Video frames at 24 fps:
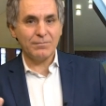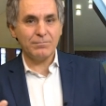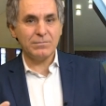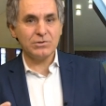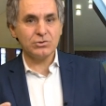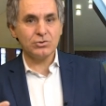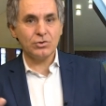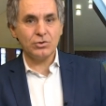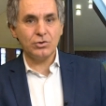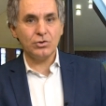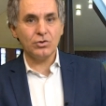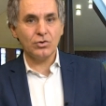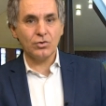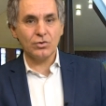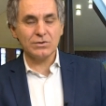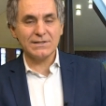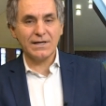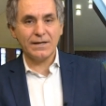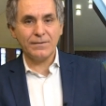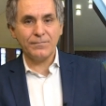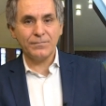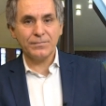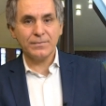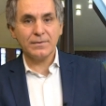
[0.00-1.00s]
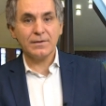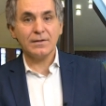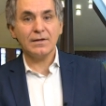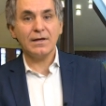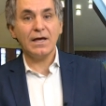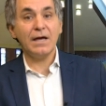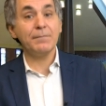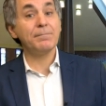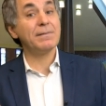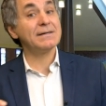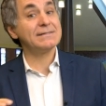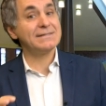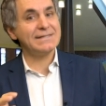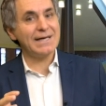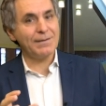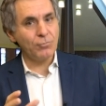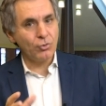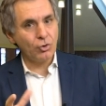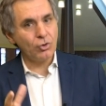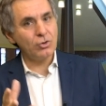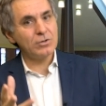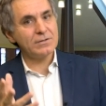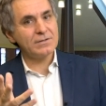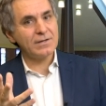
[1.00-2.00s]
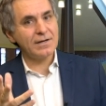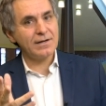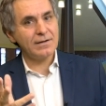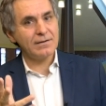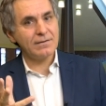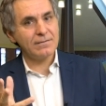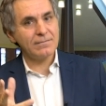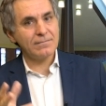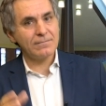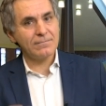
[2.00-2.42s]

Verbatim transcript: bisognosa e passiamo oltre?